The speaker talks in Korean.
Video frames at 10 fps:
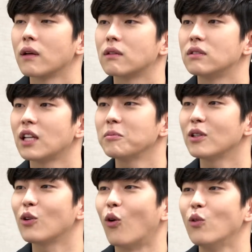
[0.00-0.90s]
그
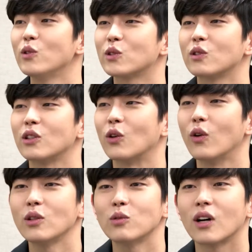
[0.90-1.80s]
사람들하고 어울려서 그렇게
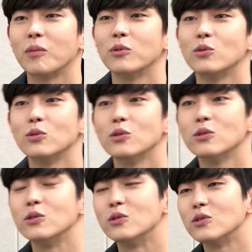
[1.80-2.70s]
여행도
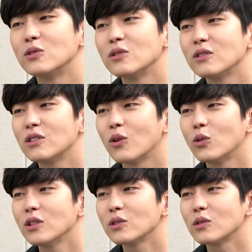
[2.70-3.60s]
가보고 그렇게
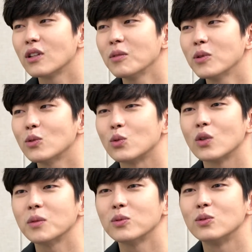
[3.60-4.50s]
어디 가서 게임하고
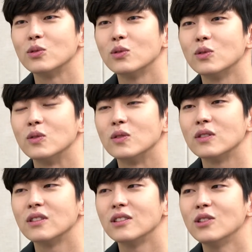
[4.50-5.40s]
놀아보고
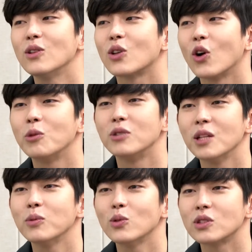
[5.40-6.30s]
이런 경험을
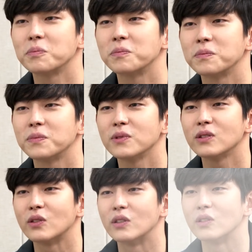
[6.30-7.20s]
해보고
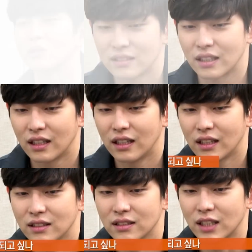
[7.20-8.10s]
싶은 거예요 제가
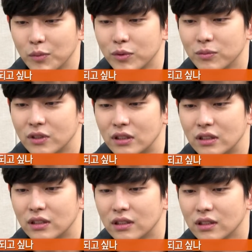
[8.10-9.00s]
한
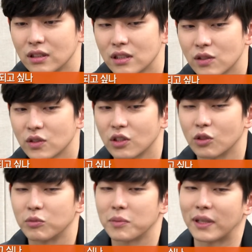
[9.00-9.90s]
작품들을 시청자
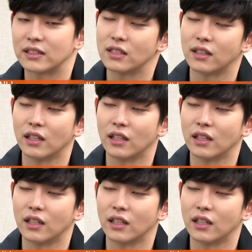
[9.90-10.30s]
여러분이 봤을